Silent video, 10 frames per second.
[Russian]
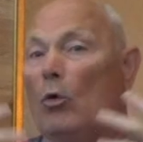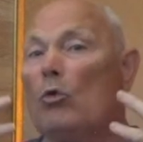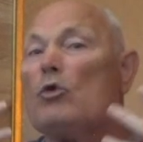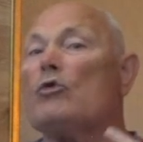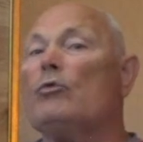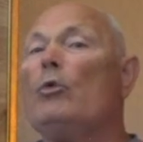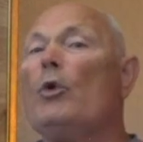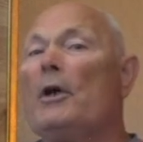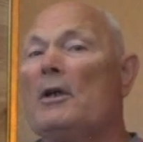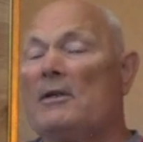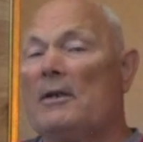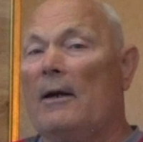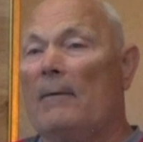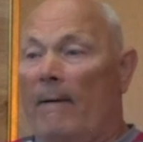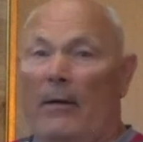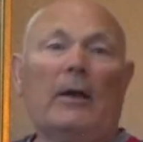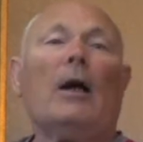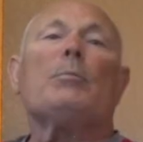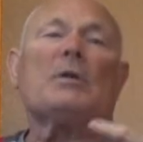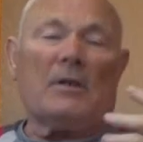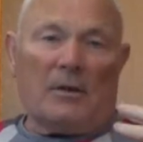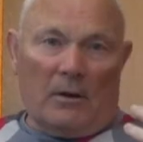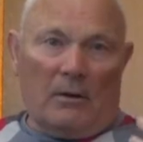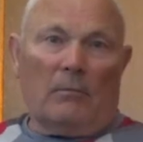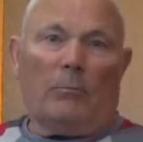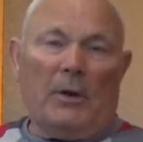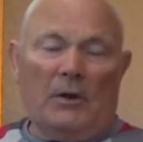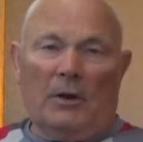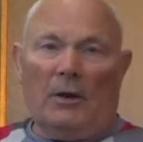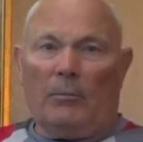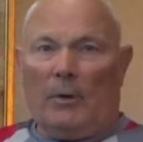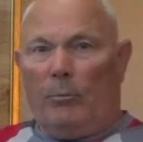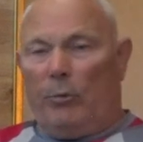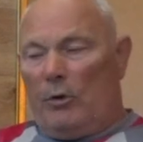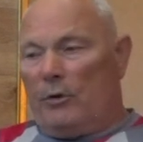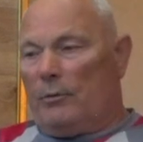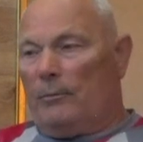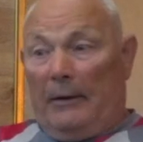усвоиться и, как бы сказать, пойти нам на пользу.